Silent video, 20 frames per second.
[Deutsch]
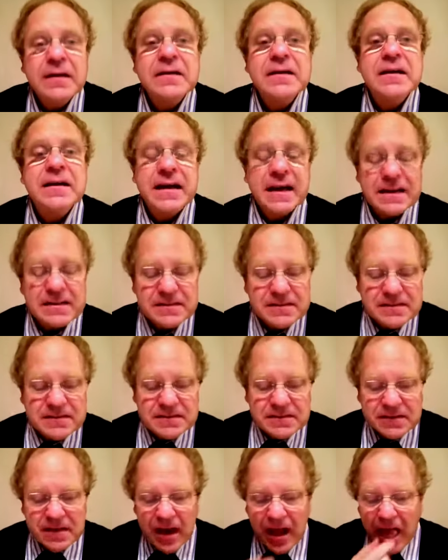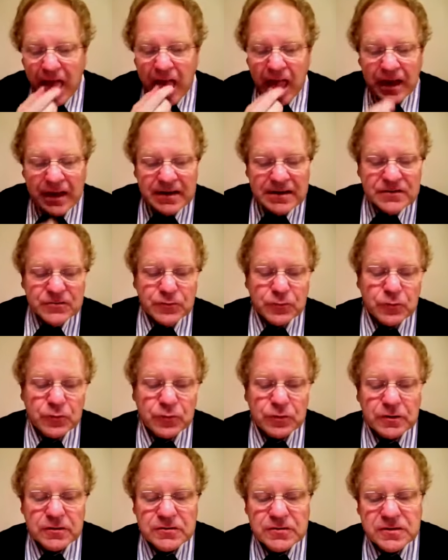den Resten des
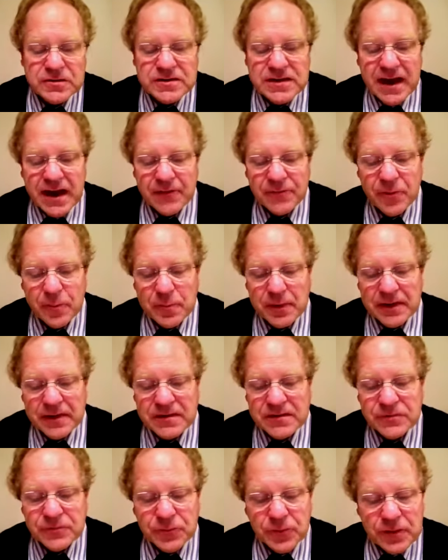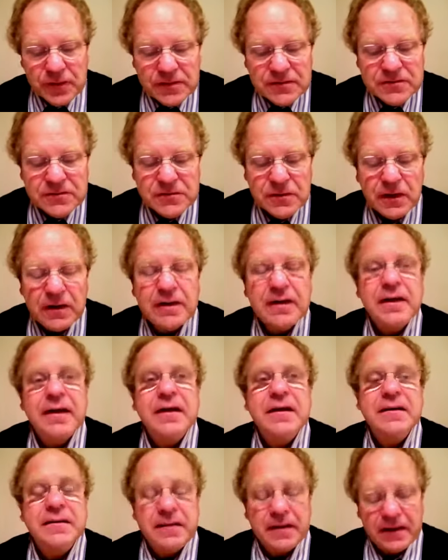früheren Sozialverbandes
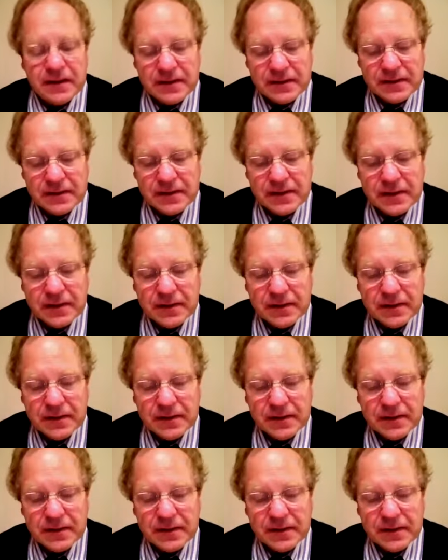Volkssolidarität